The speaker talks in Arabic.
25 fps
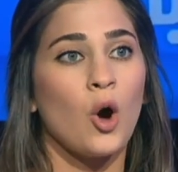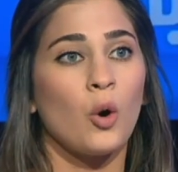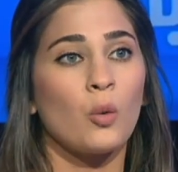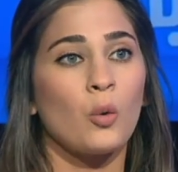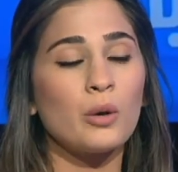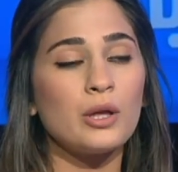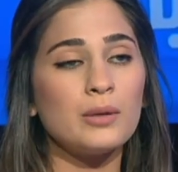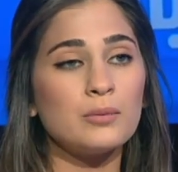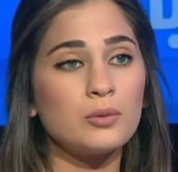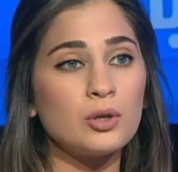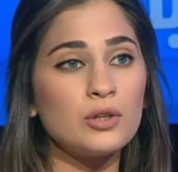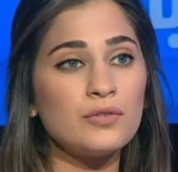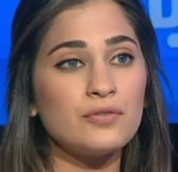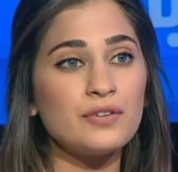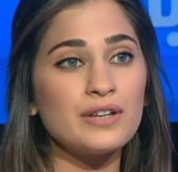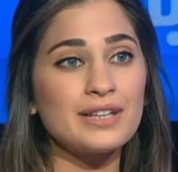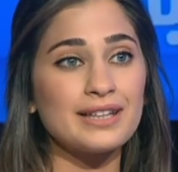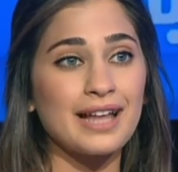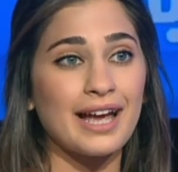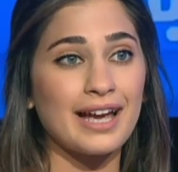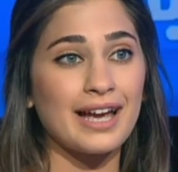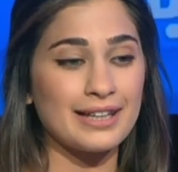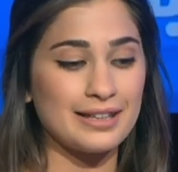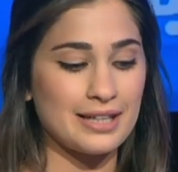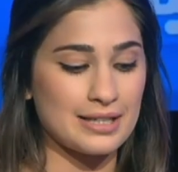والملفت
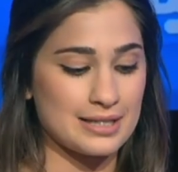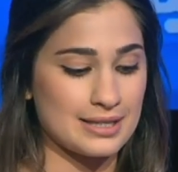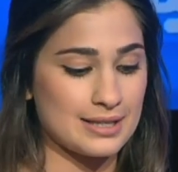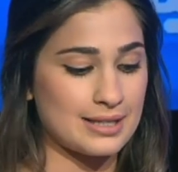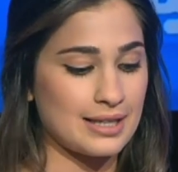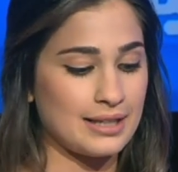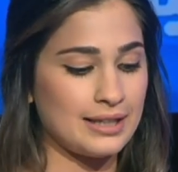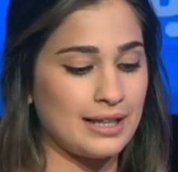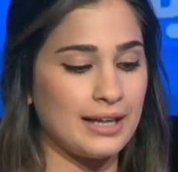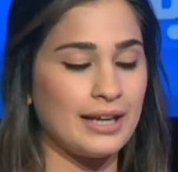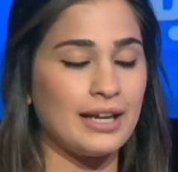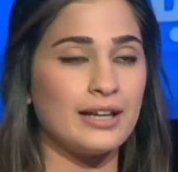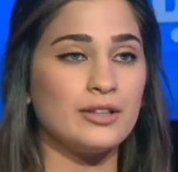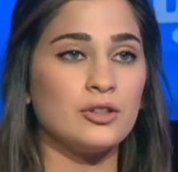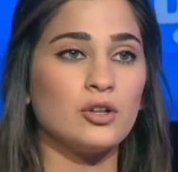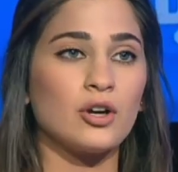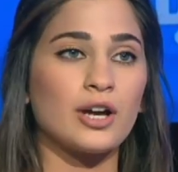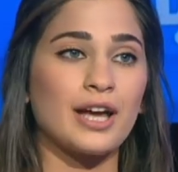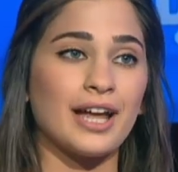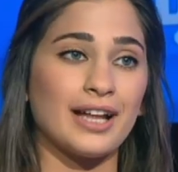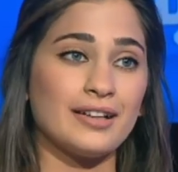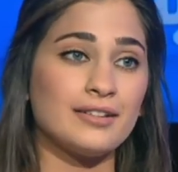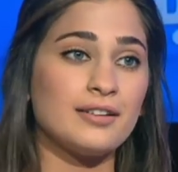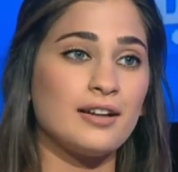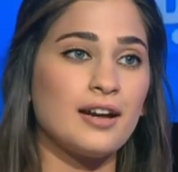هيدي السنه انه
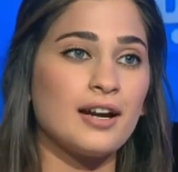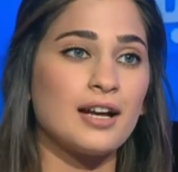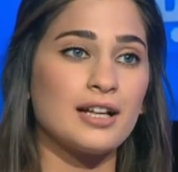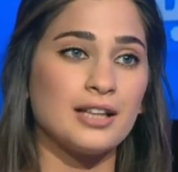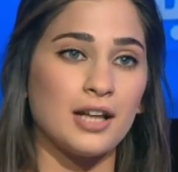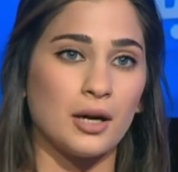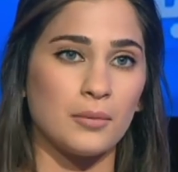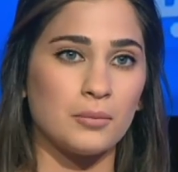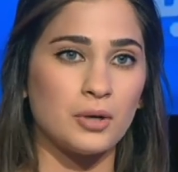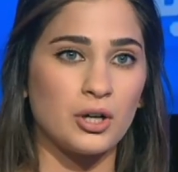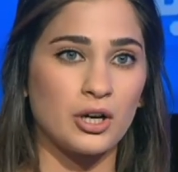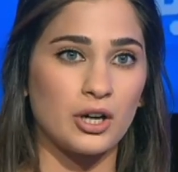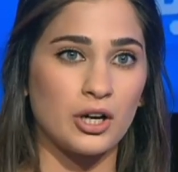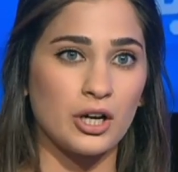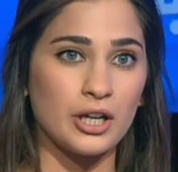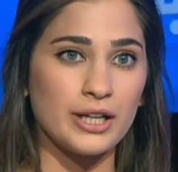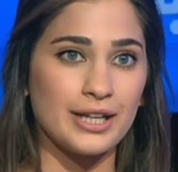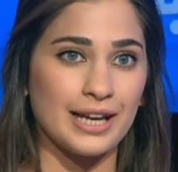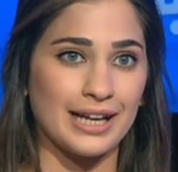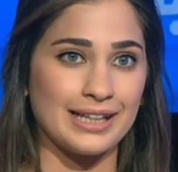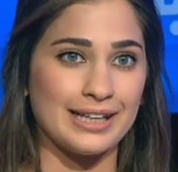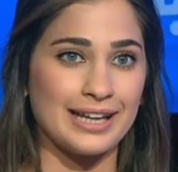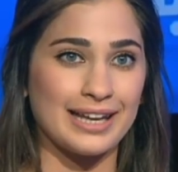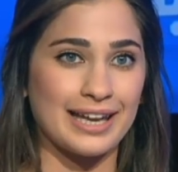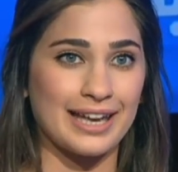كندريك لامار
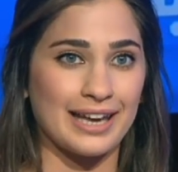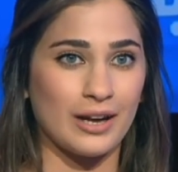يلي